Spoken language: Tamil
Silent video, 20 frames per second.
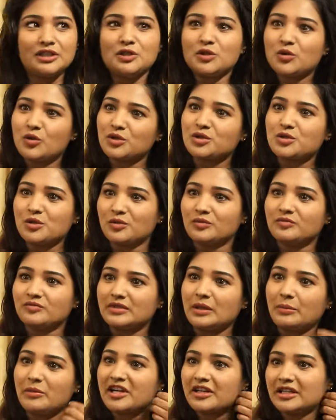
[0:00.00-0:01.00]
இன்னும் கொஞ்சம்
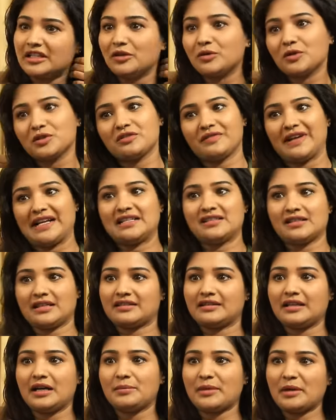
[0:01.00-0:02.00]
நமக்கு இன்னும் கொஞ்சம் வயசு
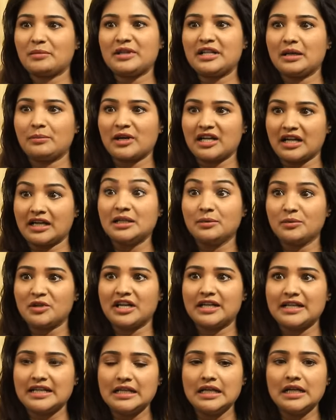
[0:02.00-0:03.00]
இருந்தால் மேபி நம்ம கண்ணு
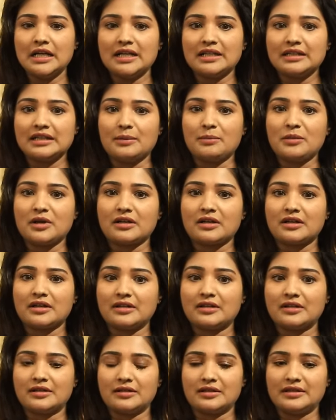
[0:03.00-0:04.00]
முன்னாடி
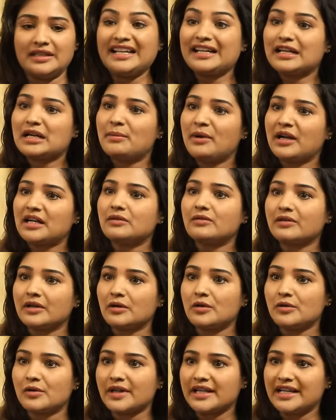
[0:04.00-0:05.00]
நமக்கு
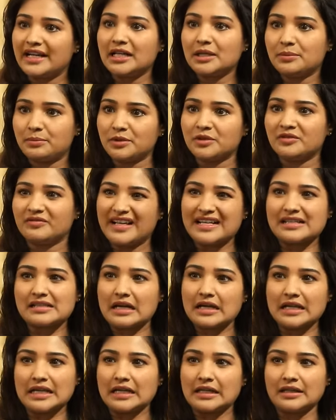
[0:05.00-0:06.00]
நெருக்கமானவங்களோட இழப்பு
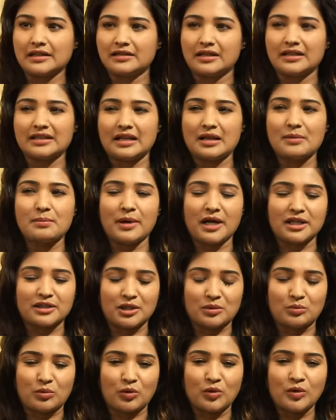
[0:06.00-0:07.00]
வயசாகி அதெல்லாம்
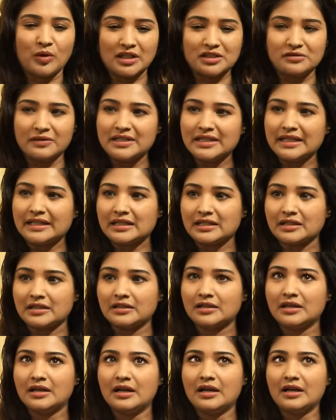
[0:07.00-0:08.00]
பார்த்துருப்போம் அது வந்து
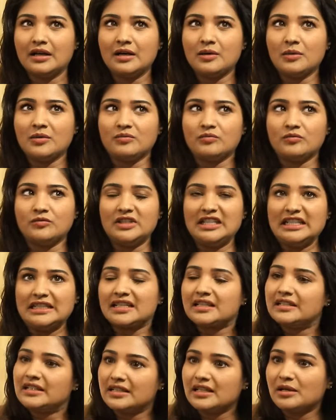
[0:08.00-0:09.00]
எனக்கு
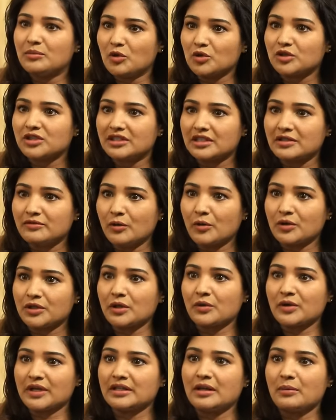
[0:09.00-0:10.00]
லிட்ரலி அதான் முத தடவை
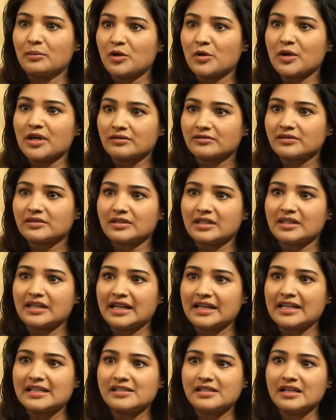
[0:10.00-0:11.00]
ஒருத்தவங்க நம்மளோட
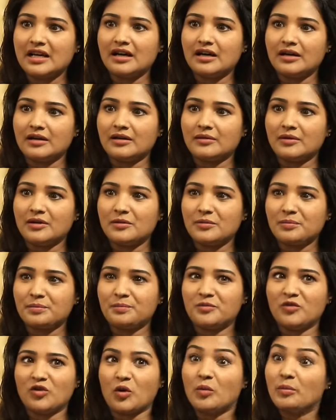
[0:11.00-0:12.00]
கடைசியாக
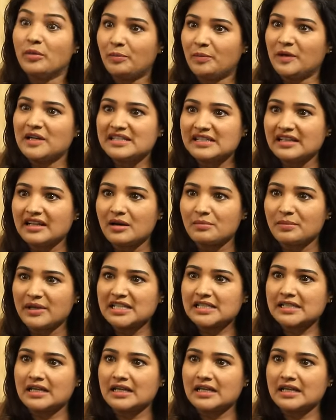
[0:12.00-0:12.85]
ரொம்ப பர்சனலாக